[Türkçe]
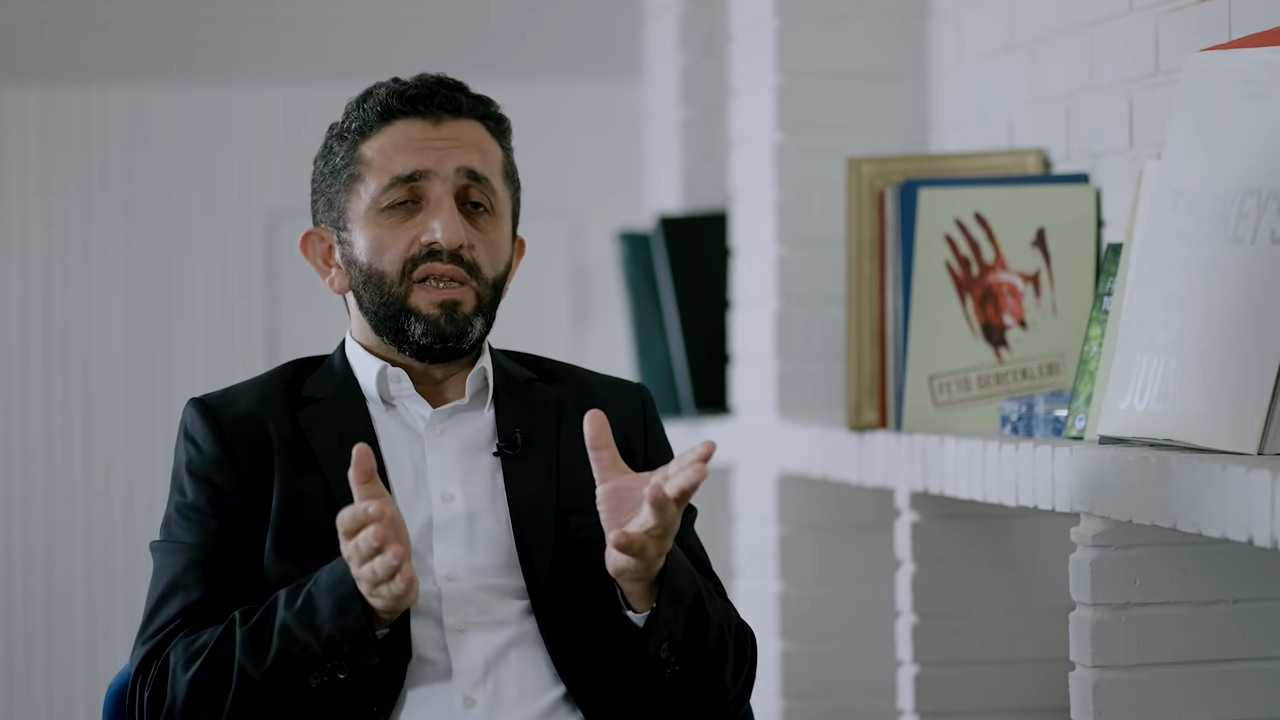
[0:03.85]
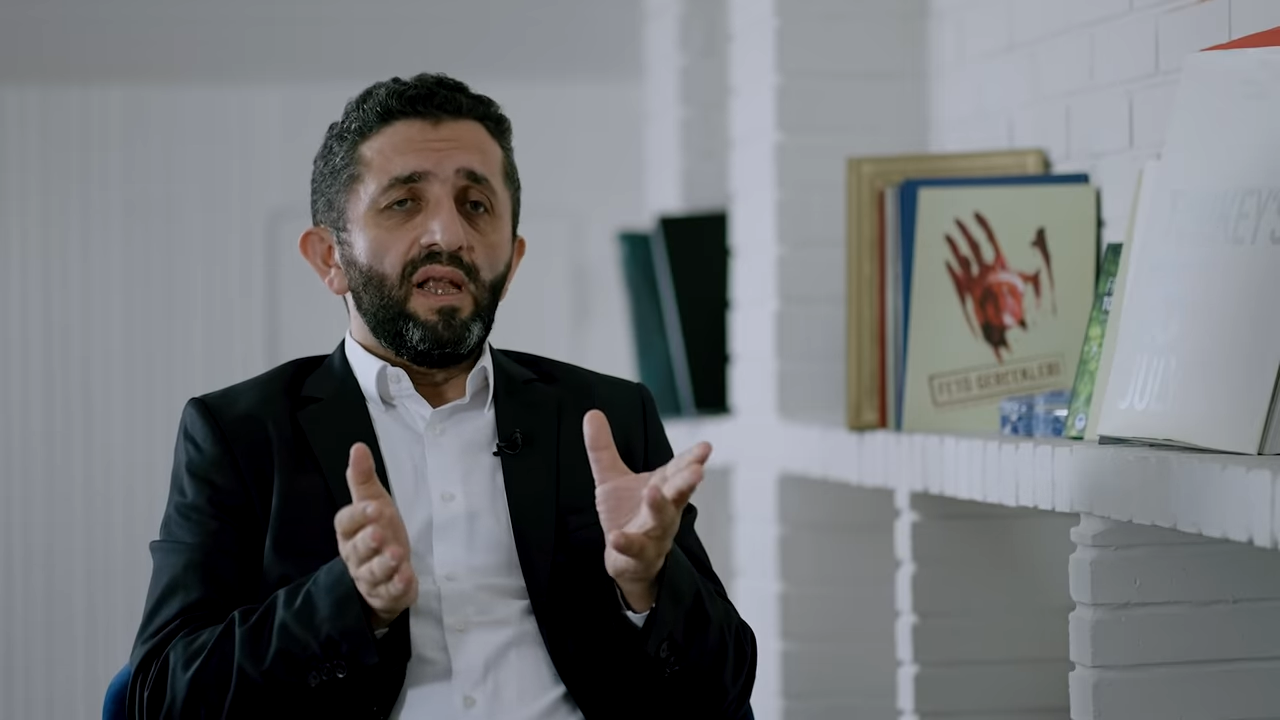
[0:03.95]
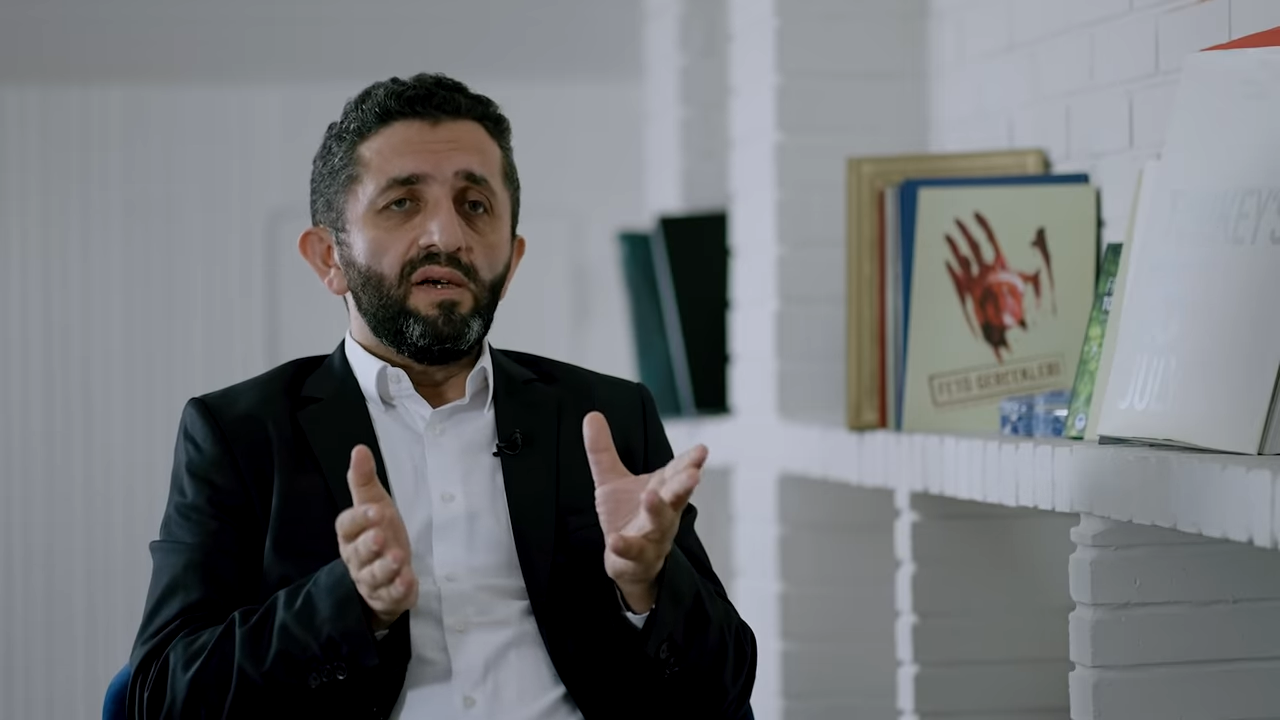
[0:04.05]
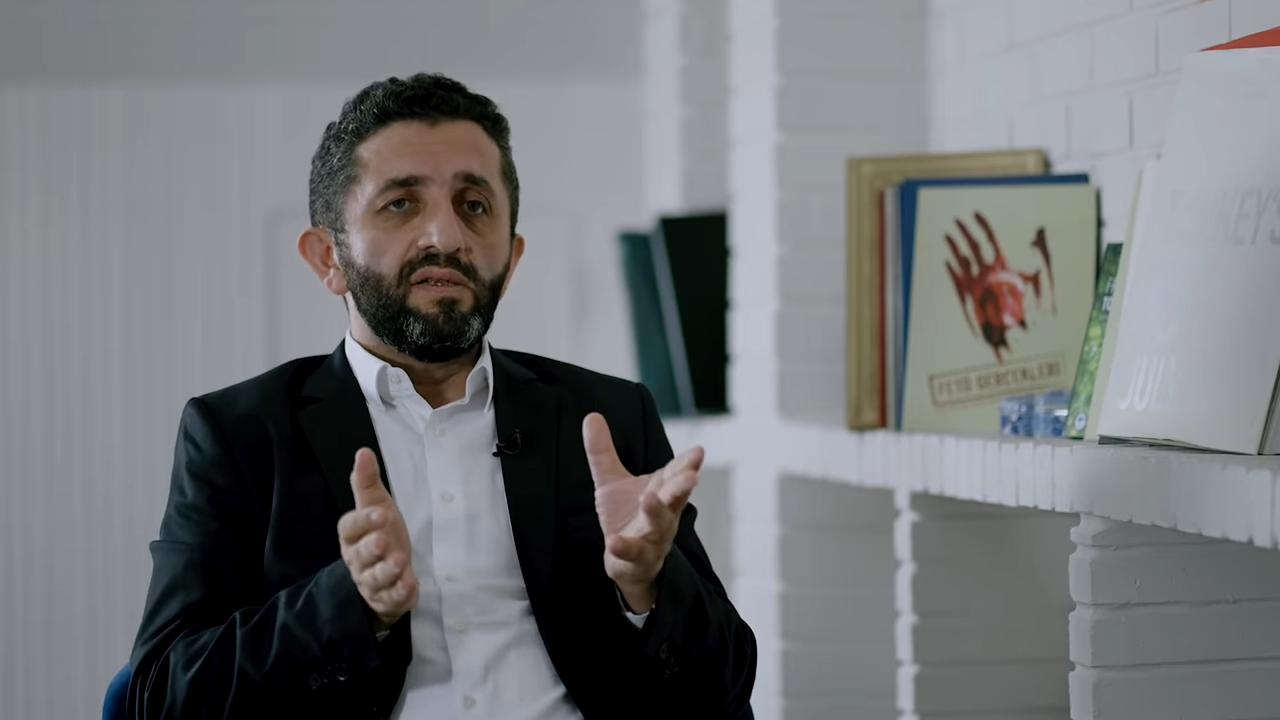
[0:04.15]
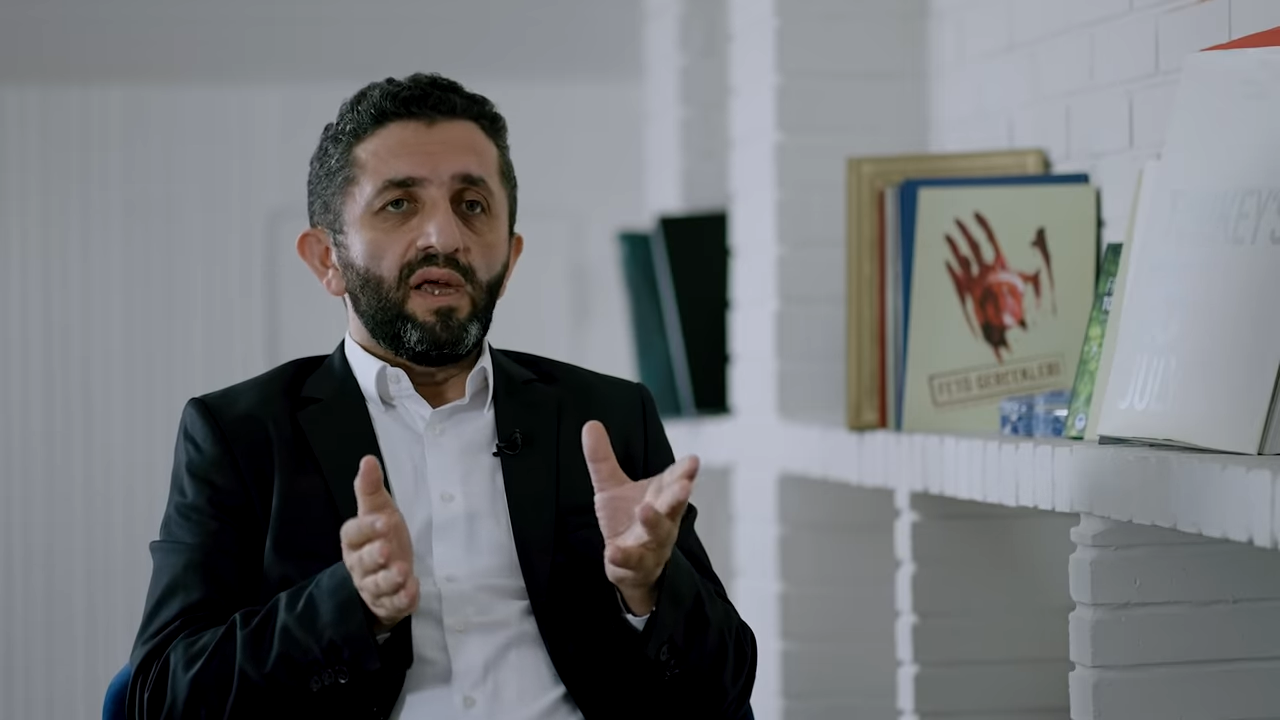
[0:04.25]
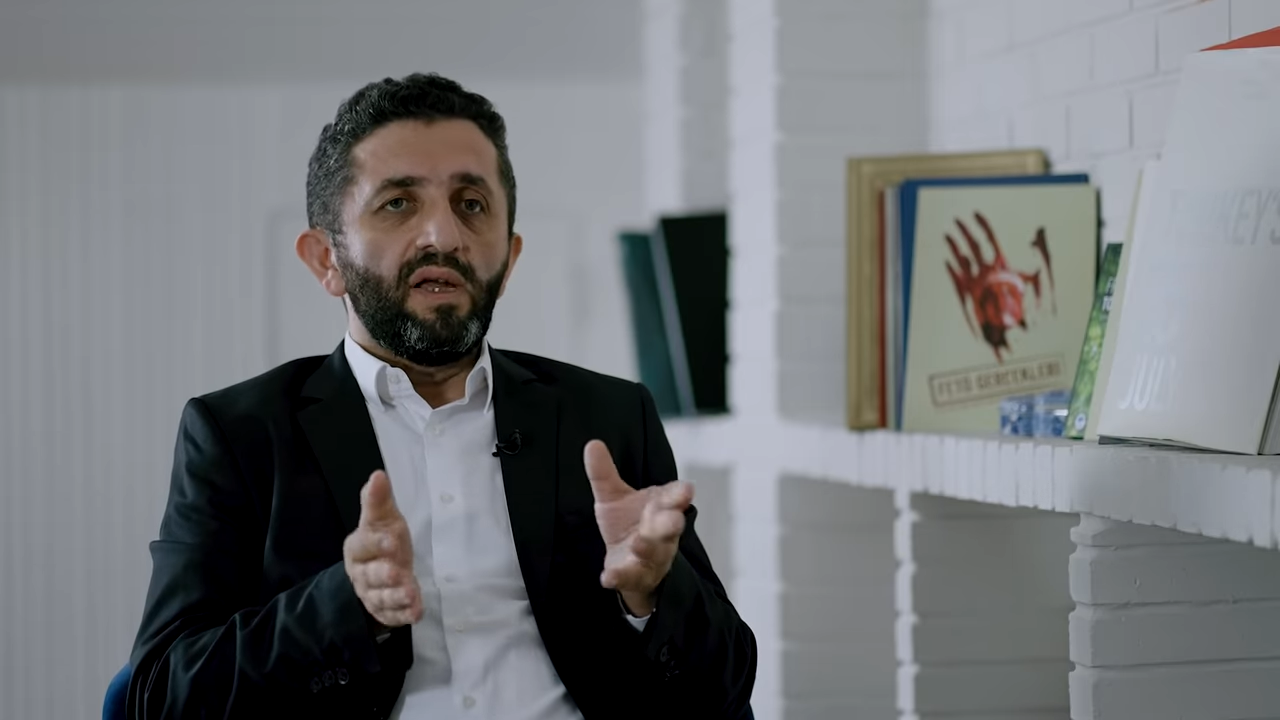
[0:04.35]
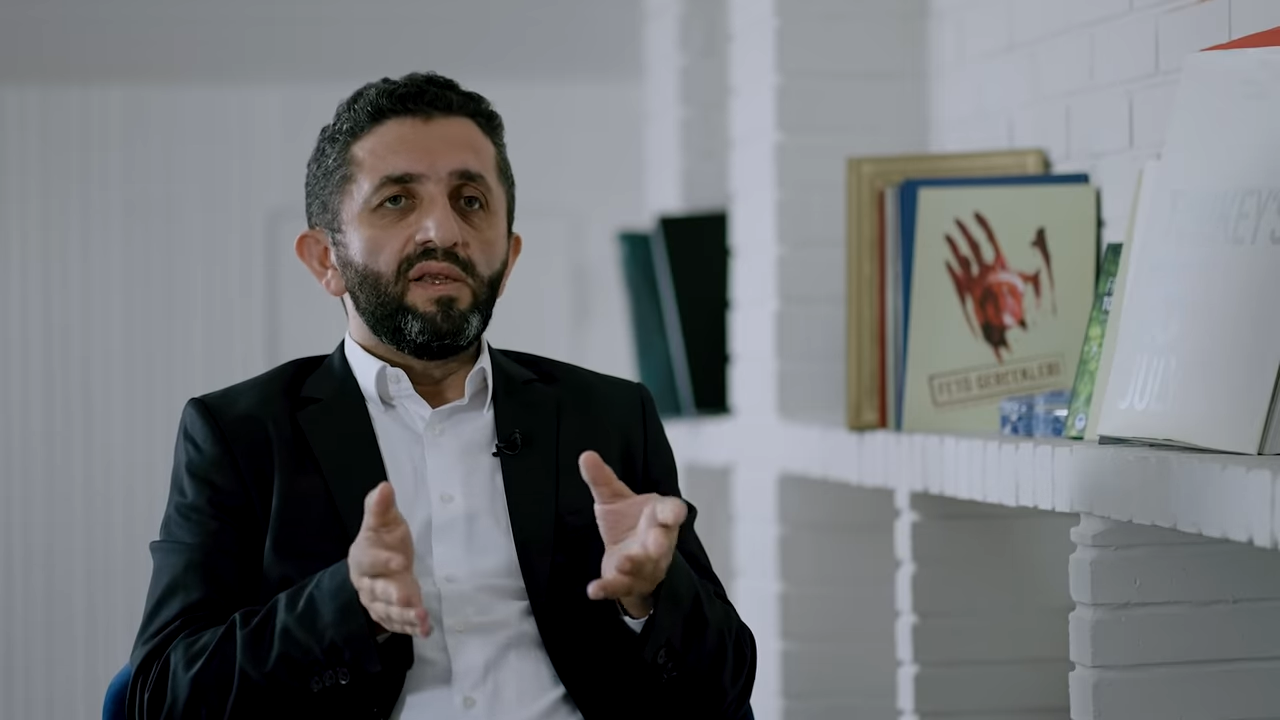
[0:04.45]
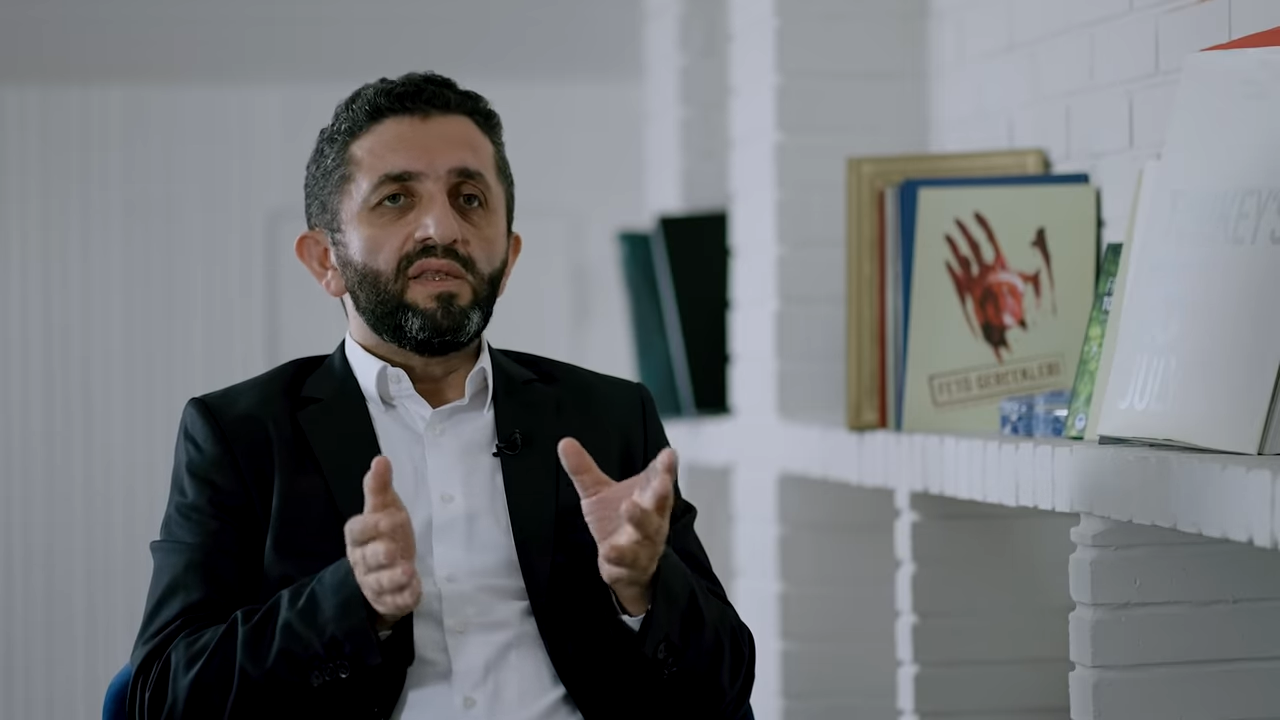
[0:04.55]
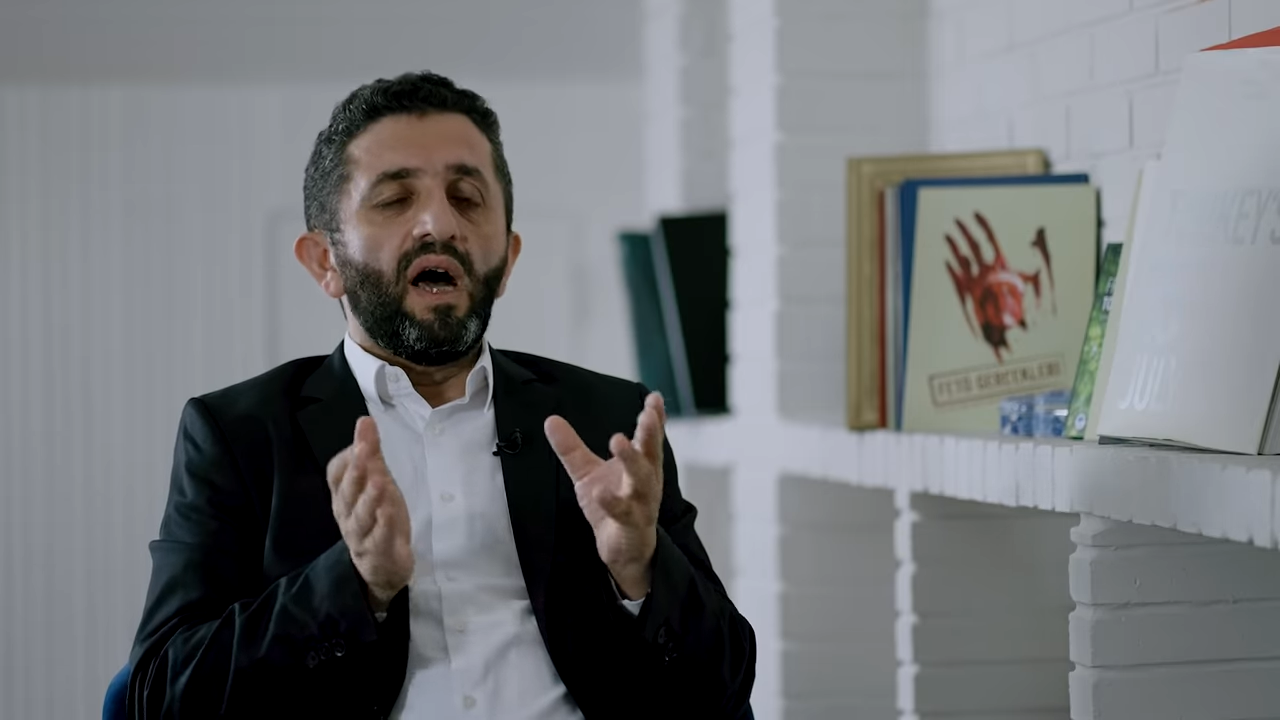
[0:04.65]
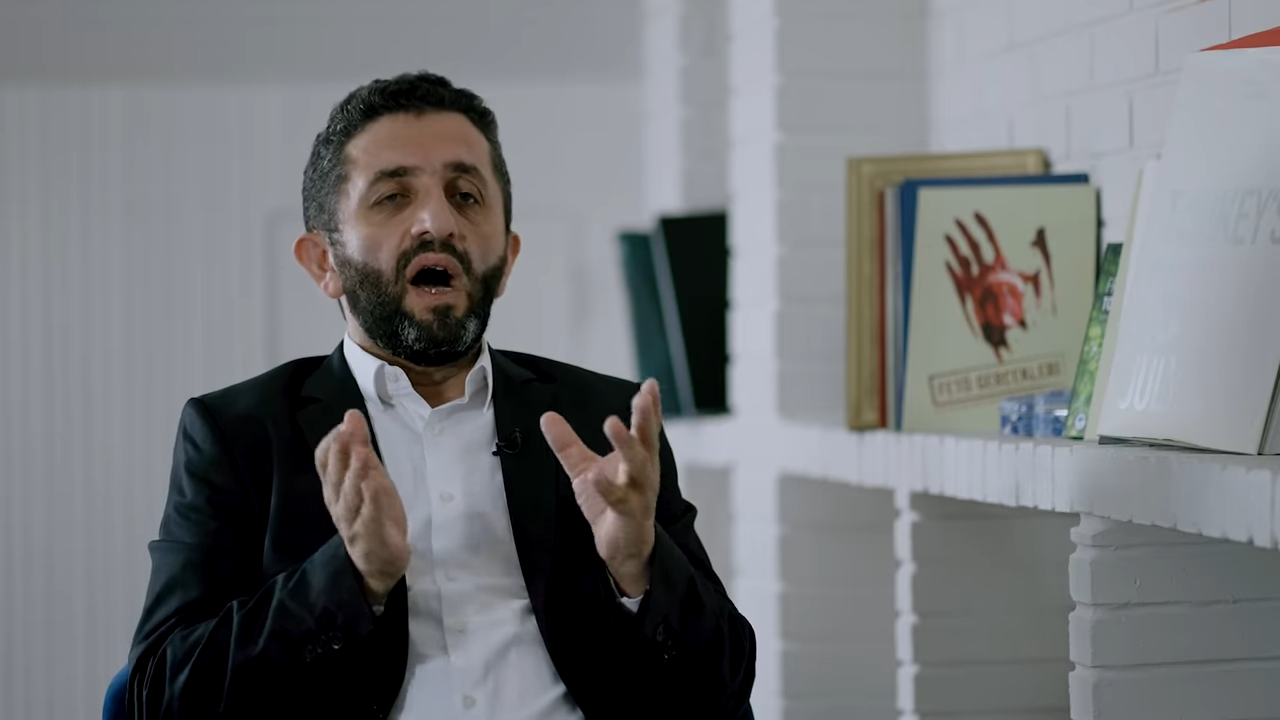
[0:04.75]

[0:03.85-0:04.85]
silahından ya da